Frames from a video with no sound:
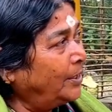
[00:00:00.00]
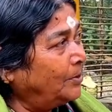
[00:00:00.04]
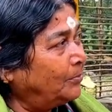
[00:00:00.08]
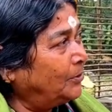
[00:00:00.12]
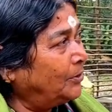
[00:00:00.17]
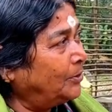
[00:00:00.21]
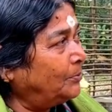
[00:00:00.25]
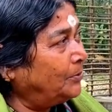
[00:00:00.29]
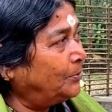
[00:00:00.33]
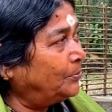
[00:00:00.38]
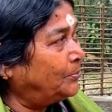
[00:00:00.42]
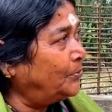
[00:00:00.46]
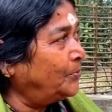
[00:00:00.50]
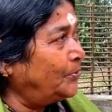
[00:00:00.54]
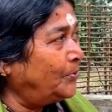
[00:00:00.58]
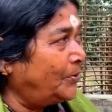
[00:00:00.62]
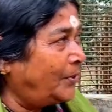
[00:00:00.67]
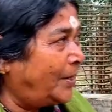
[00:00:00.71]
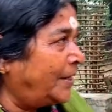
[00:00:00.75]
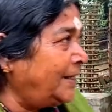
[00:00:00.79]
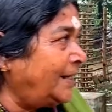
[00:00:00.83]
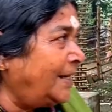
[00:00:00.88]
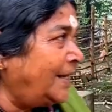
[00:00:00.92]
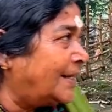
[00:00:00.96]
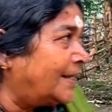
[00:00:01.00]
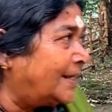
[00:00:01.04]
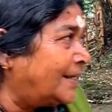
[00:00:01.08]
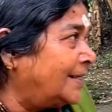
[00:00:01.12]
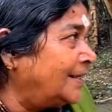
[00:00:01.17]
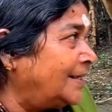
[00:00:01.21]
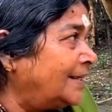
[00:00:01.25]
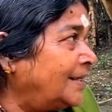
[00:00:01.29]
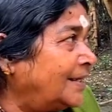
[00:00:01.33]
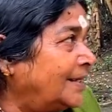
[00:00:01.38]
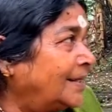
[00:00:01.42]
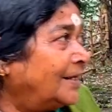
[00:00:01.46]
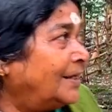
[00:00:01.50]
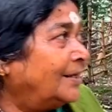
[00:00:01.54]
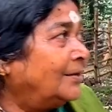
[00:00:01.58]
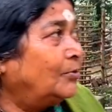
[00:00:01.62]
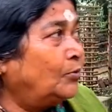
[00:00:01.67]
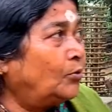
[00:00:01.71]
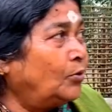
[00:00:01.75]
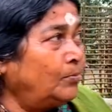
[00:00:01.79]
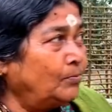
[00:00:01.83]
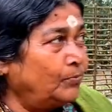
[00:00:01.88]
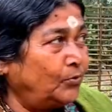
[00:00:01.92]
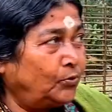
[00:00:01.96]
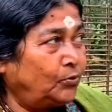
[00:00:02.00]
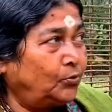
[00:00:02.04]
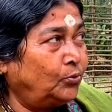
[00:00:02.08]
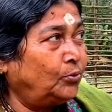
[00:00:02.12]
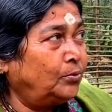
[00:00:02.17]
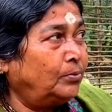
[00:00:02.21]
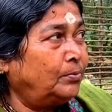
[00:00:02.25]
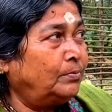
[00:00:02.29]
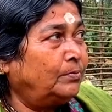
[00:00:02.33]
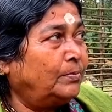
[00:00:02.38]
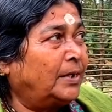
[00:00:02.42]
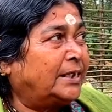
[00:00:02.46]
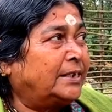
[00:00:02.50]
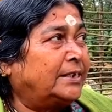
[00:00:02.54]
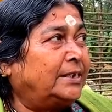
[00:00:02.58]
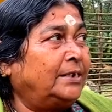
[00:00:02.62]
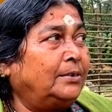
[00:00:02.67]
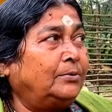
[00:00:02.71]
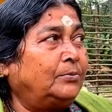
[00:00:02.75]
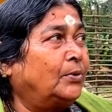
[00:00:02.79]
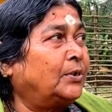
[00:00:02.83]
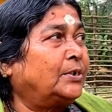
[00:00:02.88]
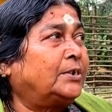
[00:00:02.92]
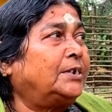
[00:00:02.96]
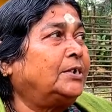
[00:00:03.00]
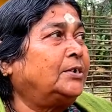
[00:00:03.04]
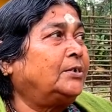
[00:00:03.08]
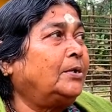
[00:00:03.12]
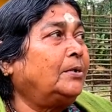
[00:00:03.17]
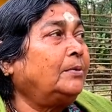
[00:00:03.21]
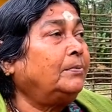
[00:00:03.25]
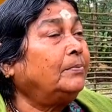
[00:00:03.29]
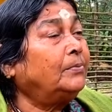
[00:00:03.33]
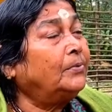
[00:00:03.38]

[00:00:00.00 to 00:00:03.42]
মতো মতো ফুলগুলো হয় না হ্যাঁ। খুব মধু মাছি বসে সব